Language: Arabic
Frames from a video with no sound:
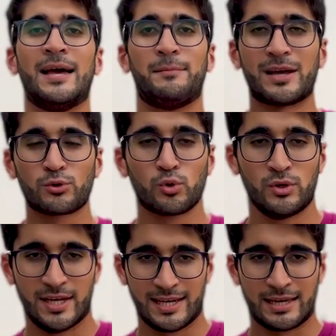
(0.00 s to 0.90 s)
ما
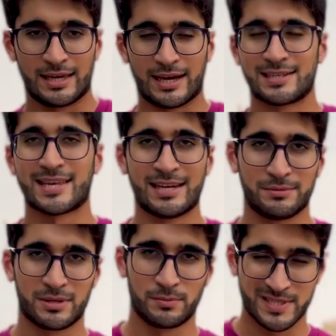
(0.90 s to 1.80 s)
تكون يعني على لسانها
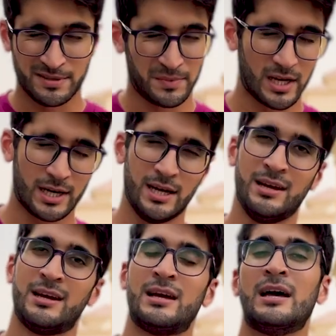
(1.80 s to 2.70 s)
باستمرار
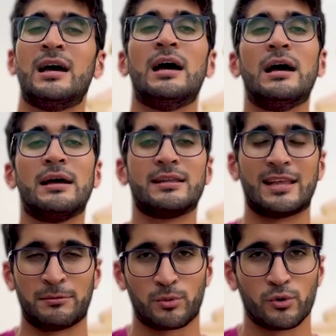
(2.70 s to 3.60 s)

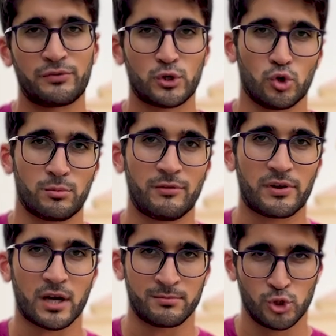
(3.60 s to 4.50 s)
دائما بيكون في شعور
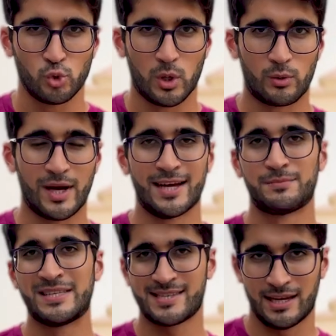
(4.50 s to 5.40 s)
بالفراغ من جوا الواحد
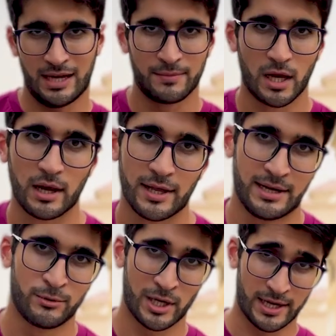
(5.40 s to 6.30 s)
بينسى النعم اللي الله
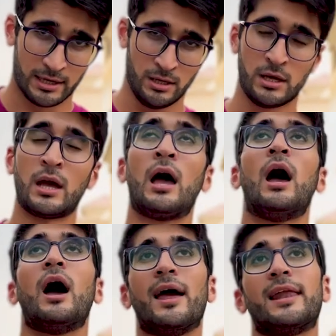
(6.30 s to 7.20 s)
انعمها عليه
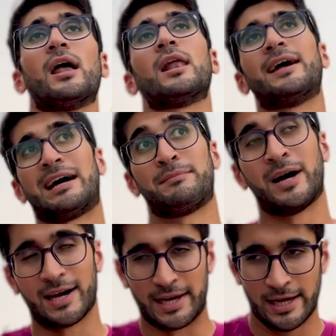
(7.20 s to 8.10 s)
اللي الله
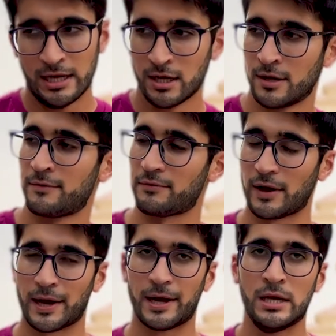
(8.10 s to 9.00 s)
انعمها عليه ف
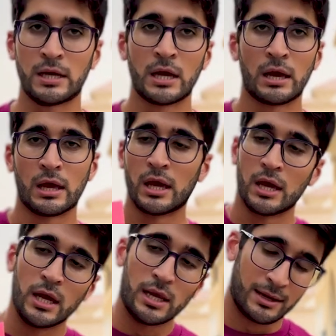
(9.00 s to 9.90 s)

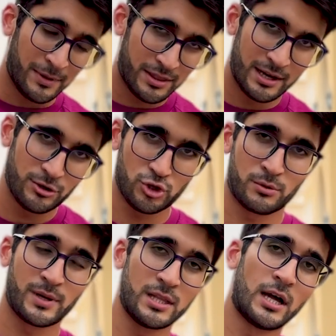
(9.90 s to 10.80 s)
لماذا لا نشعر
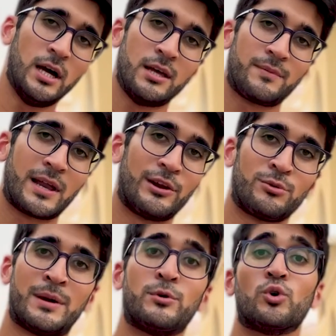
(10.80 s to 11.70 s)
بالرضا يمكن لانه
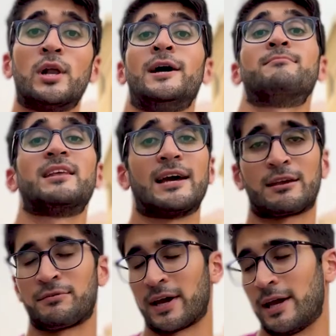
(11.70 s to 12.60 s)
ما بنقول الحمد لله
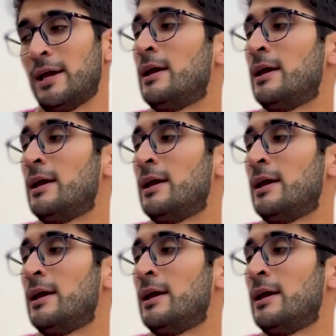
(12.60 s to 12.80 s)
كفايه